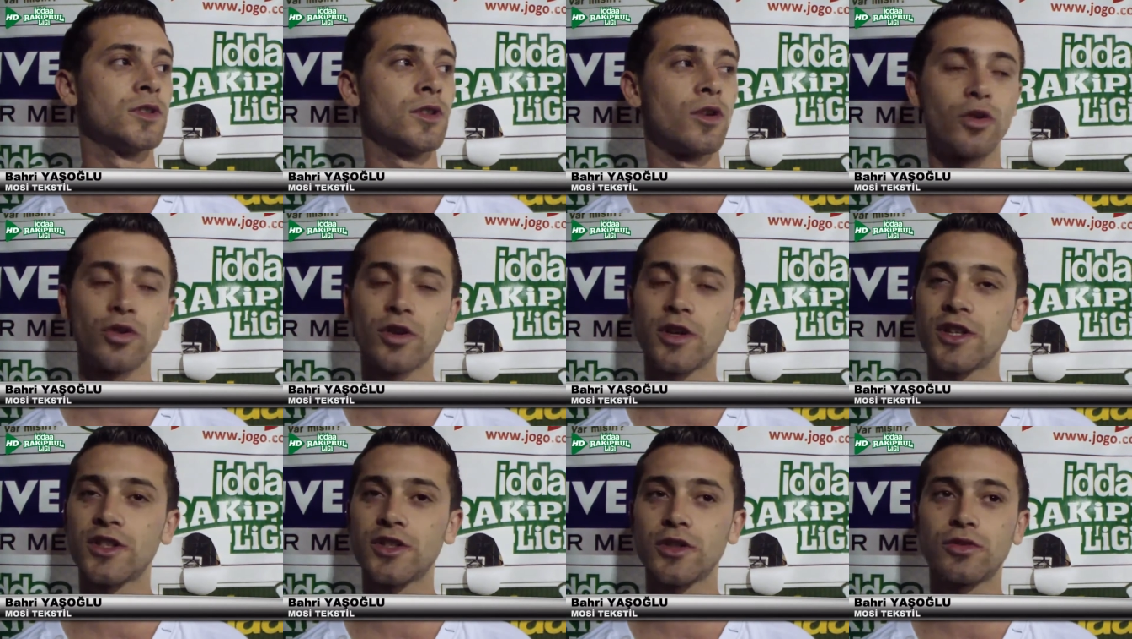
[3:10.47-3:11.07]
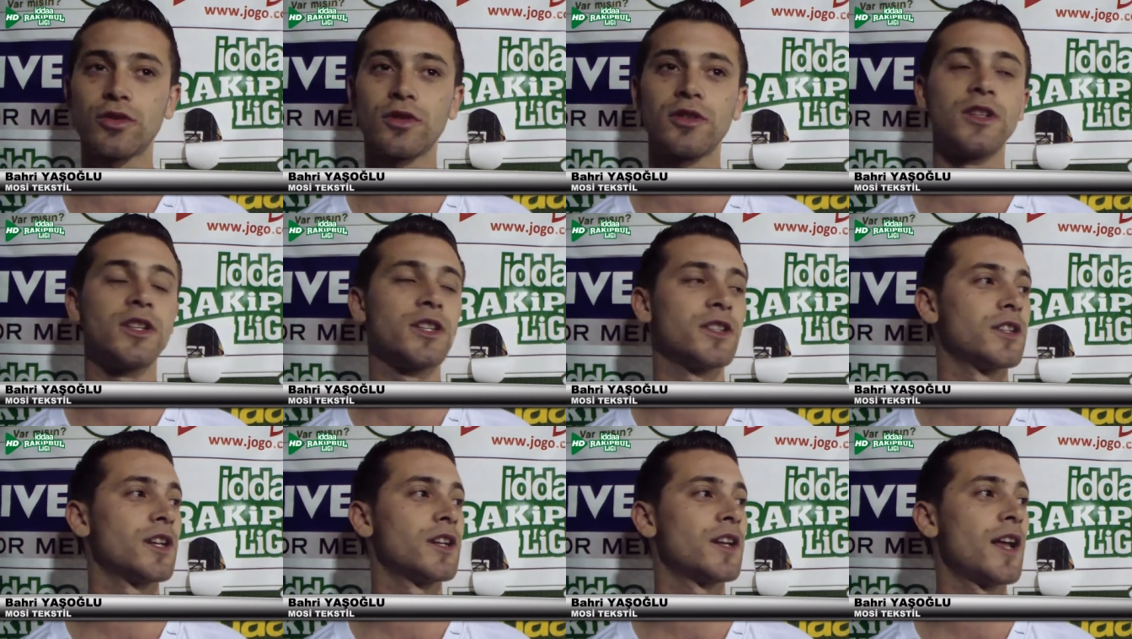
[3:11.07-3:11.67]

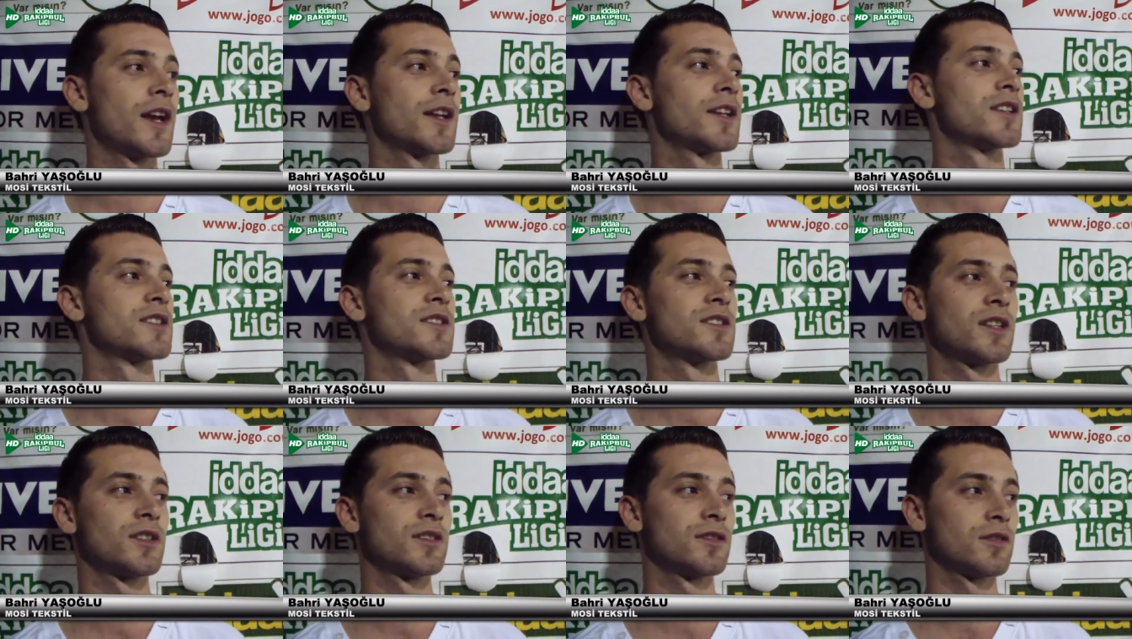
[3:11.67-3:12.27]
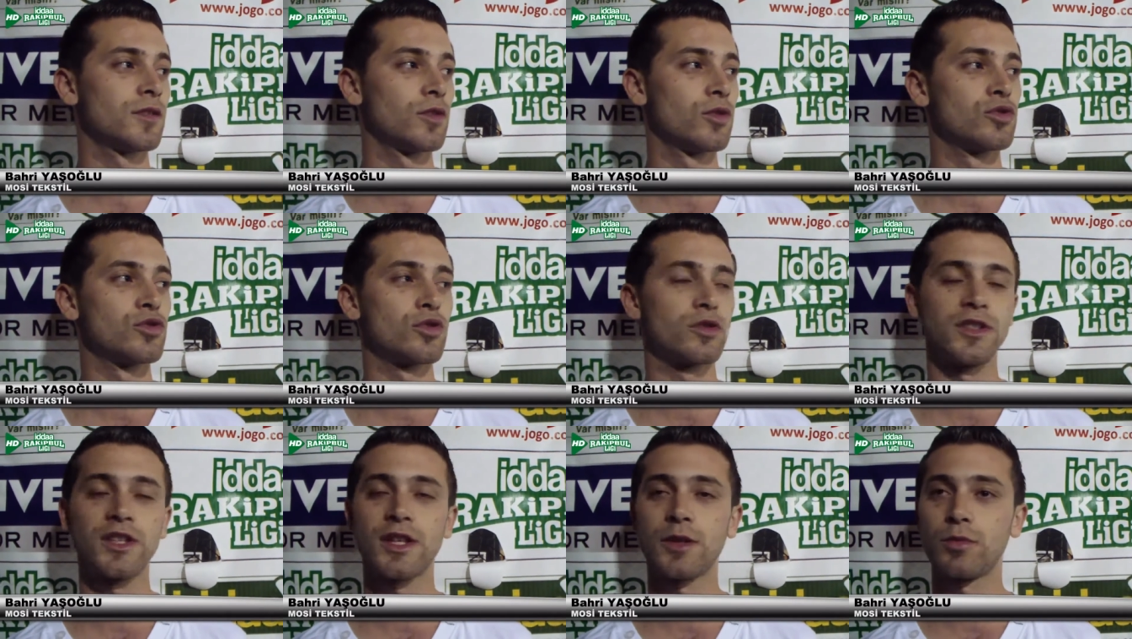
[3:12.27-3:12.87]
organizatörlerinden herkesten
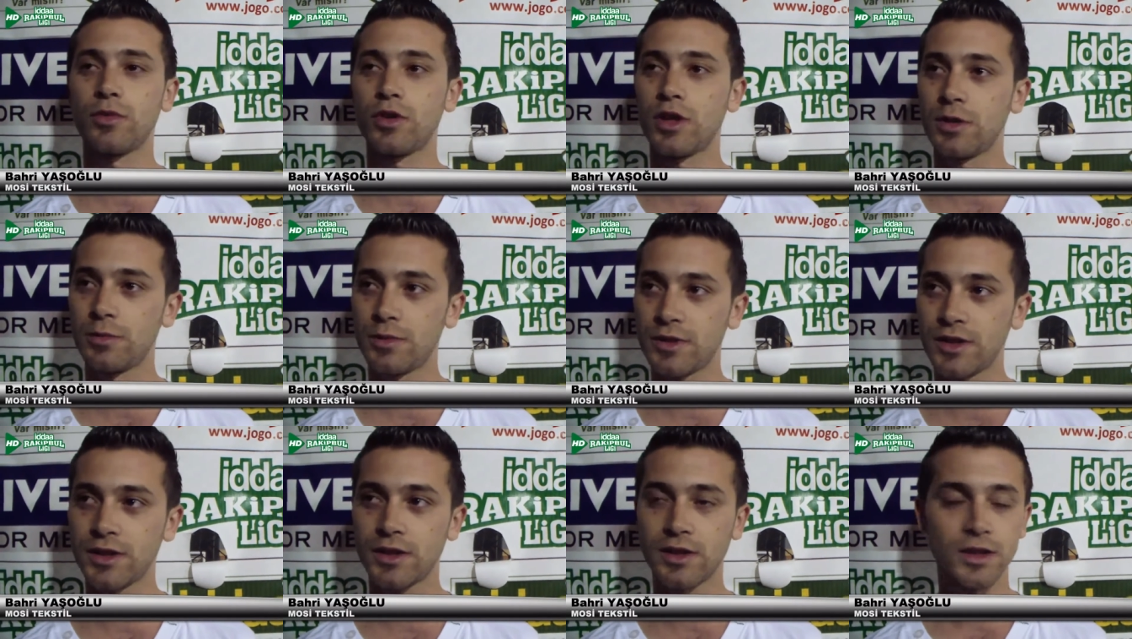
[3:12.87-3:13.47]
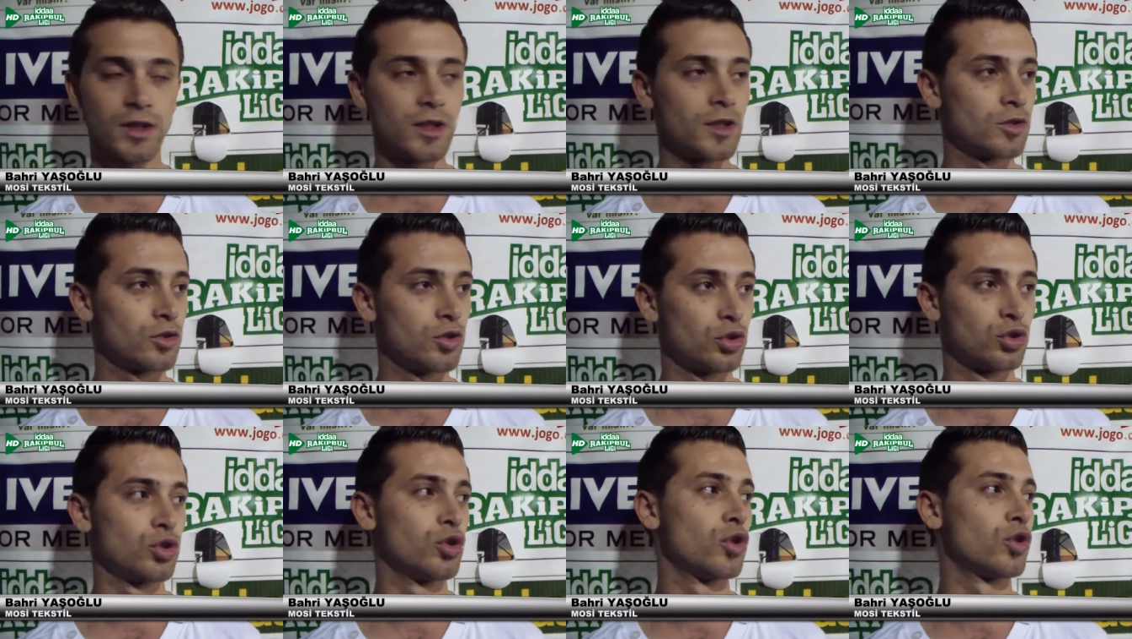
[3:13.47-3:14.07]
özür dilerim böyle bir
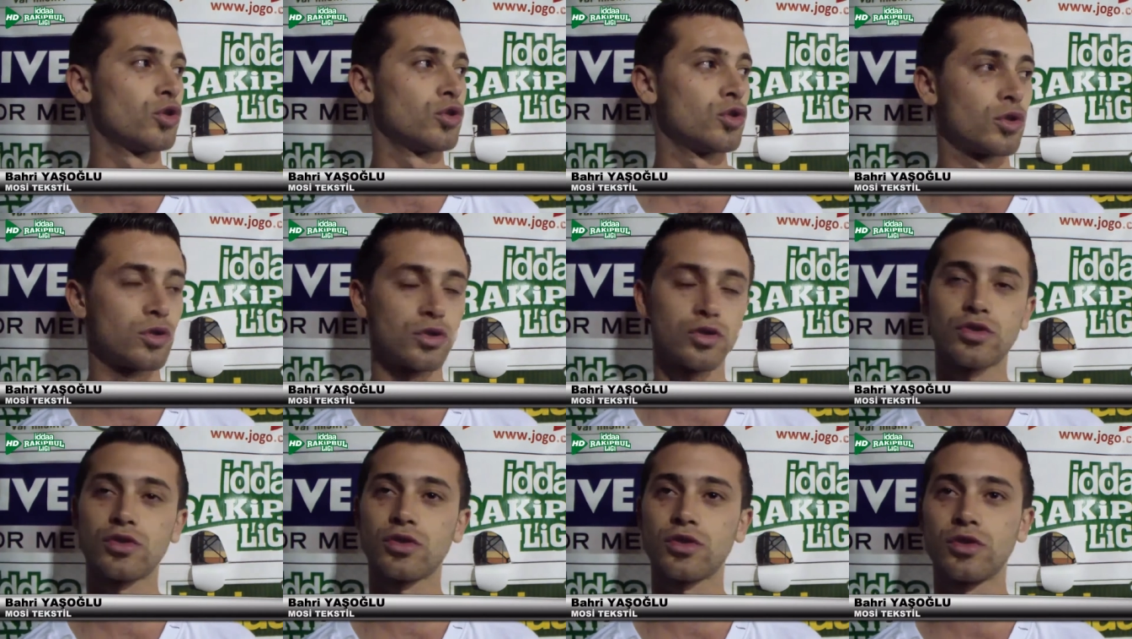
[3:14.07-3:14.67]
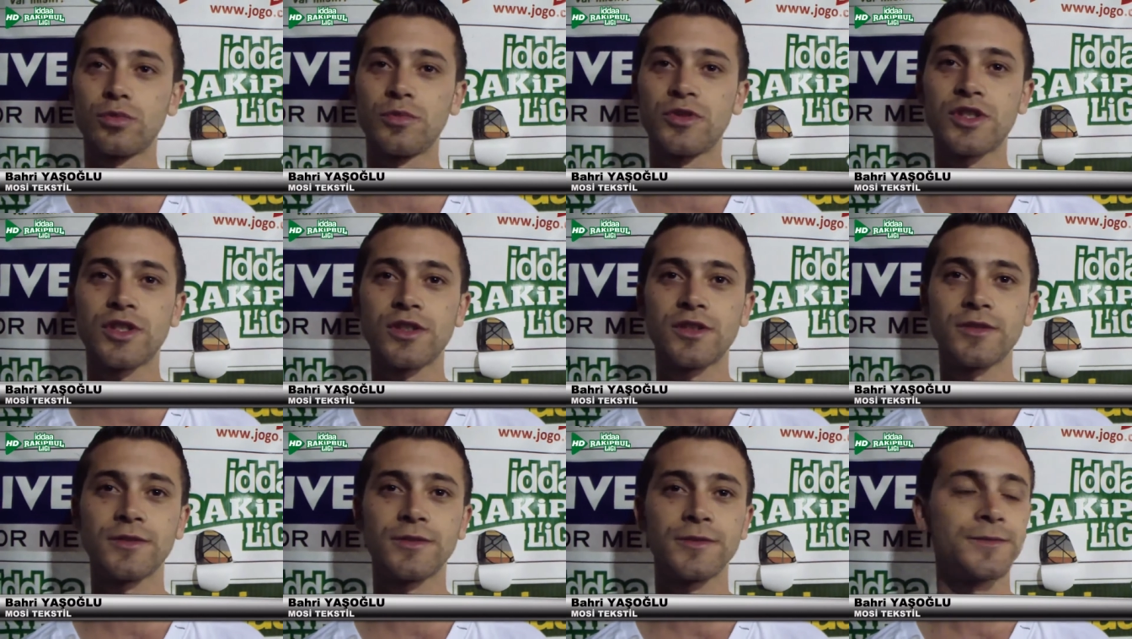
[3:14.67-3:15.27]
kötü görüntü oluşturduğum için.